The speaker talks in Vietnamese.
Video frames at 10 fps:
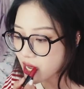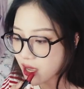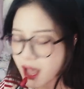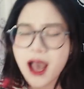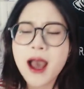
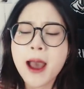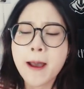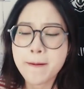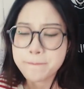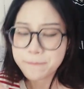
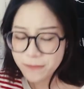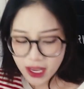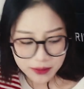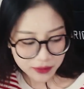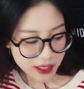à
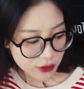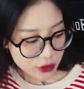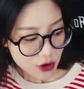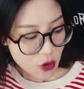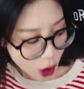thiếu những lựu